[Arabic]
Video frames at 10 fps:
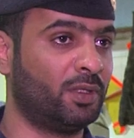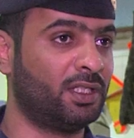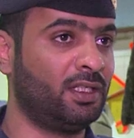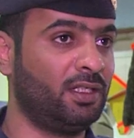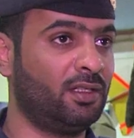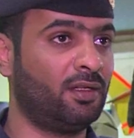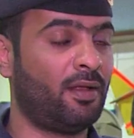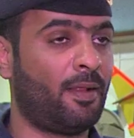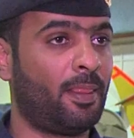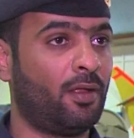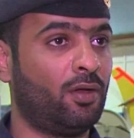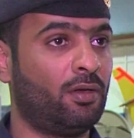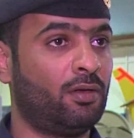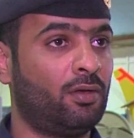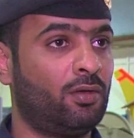ومدنيين
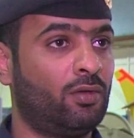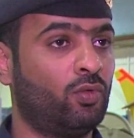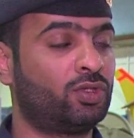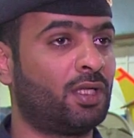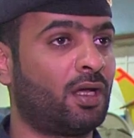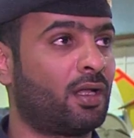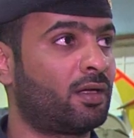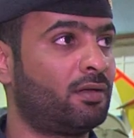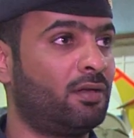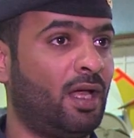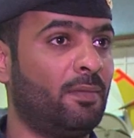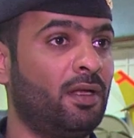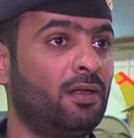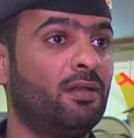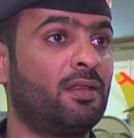واستغرق
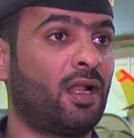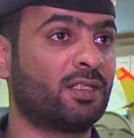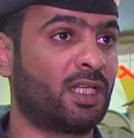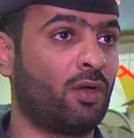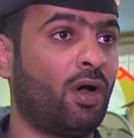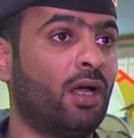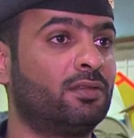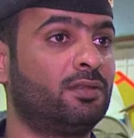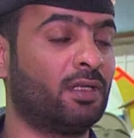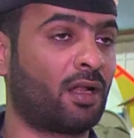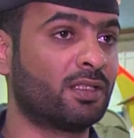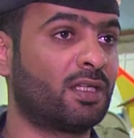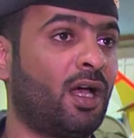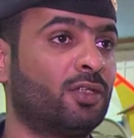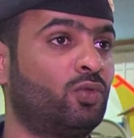العمل ثلاث سنوات
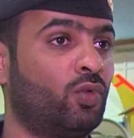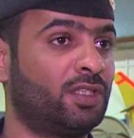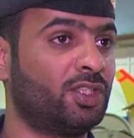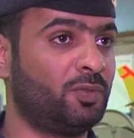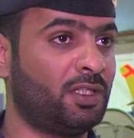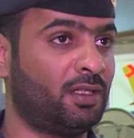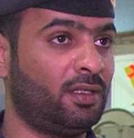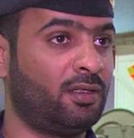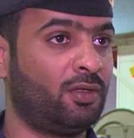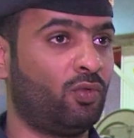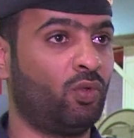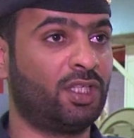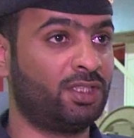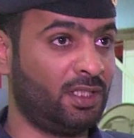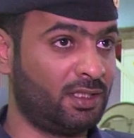دراسات وتجميع
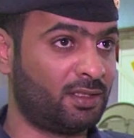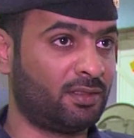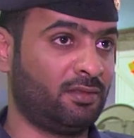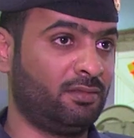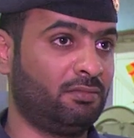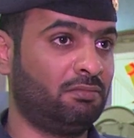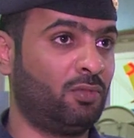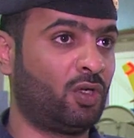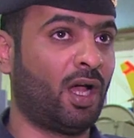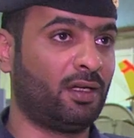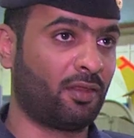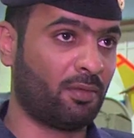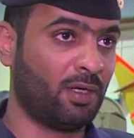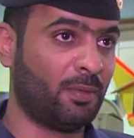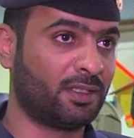وتجهيز مكان يضم